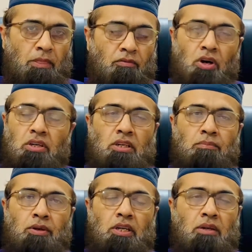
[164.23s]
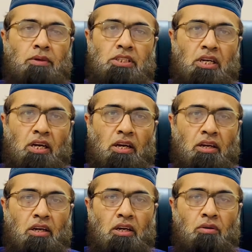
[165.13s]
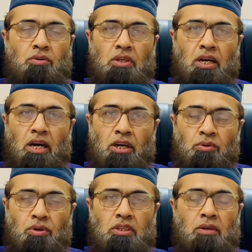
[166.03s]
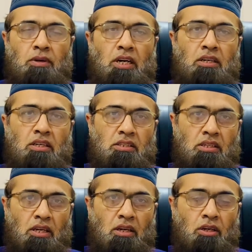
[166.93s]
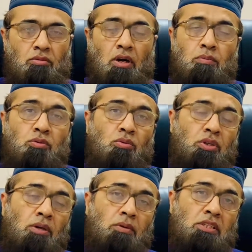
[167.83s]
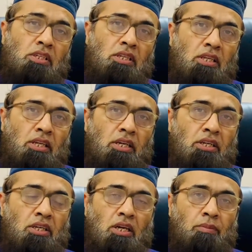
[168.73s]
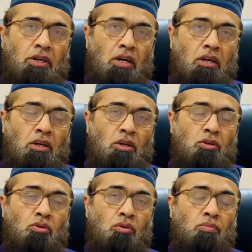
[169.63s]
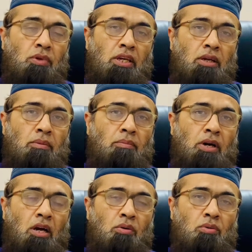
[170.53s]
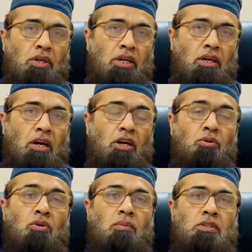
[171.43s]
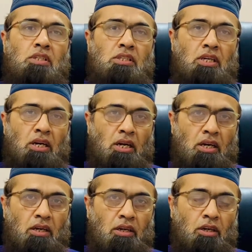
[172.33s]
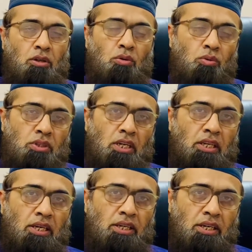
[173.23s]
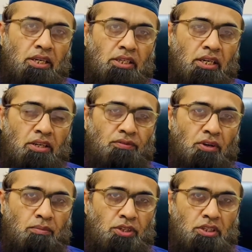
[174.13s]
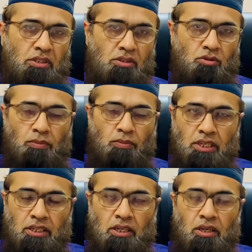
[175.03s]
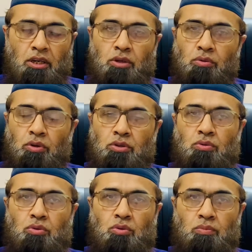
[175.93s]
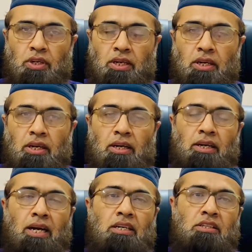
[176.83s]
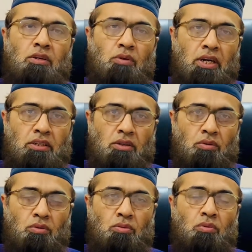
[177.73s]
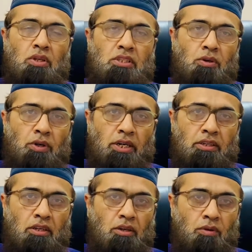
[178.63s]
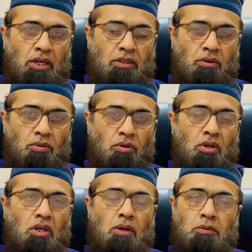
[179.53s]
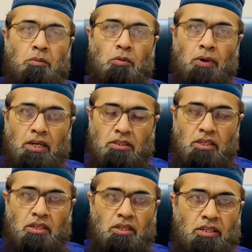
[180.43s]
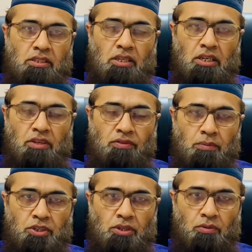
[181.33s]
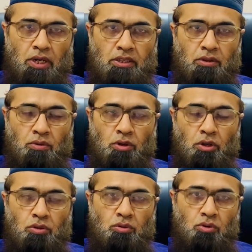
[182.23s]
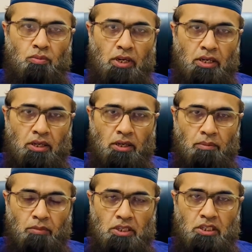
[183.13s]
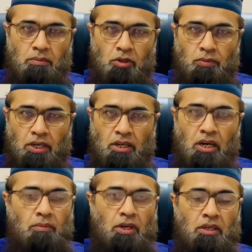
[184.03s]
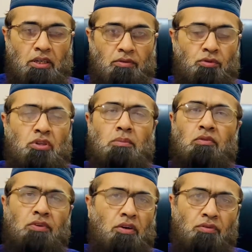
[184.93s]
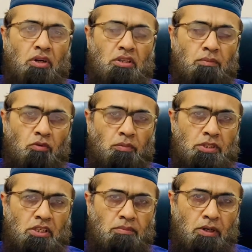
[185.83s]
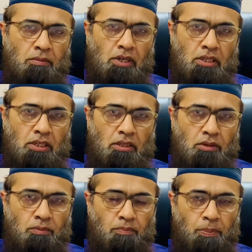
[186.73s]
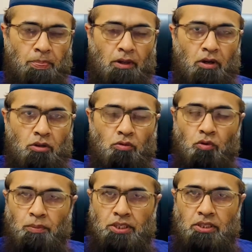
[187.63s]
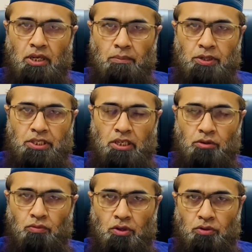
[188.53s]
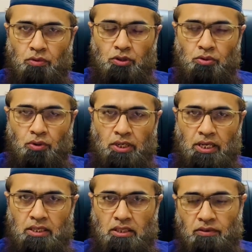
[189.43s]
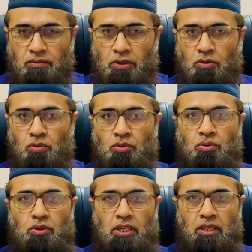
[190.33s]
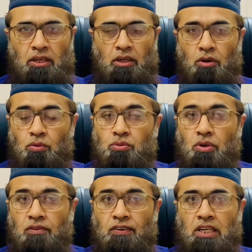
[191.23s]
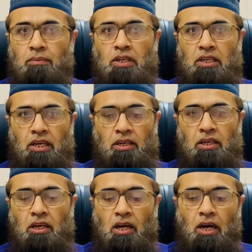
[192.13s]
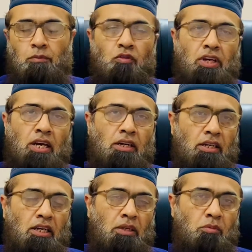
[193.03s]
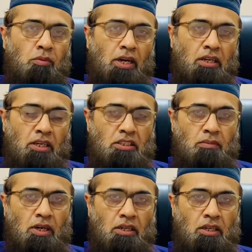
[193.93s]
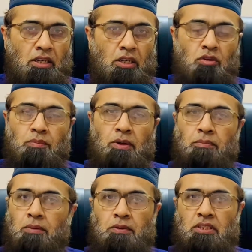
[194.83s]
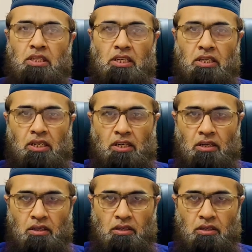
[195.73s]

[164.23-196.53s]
फॉर एग्ज़ाम्पल एक बच्चा है उसका गाड़ियों के अंदर बड़ा इंटरेस्ट है तो आप उसको ये मकसद दे दें कि ठीक है बेटा तुमने बड़ा के गाड़ियों का बिज़नेस करना है तो उसके लिए ये ये इन्फॉर्मेशन तुम्हें चाहिए तो इसको तुमने नेट से कलेक्ट करो गूगल से कलेक्ट कलेक्ट करो अपने मोबाइल से इस तरह की इन्फॉर्मेशन कलेक्ट करो जो तुम्हारे मकसद में तुम्हारे काम गई फ्यूचर में फॉर एग्जांपल वो मैन बनना चाहता था तो वो बच्चा बच्चे की तोज्जो एक तरफ मरकूज हो जाएगी उसको एक वजह मिल जाएगी अब वो क्या करेगा जब मोबाइल का इस्तेमाल करेगा तो अपने पर्पज़ के लिए करेगा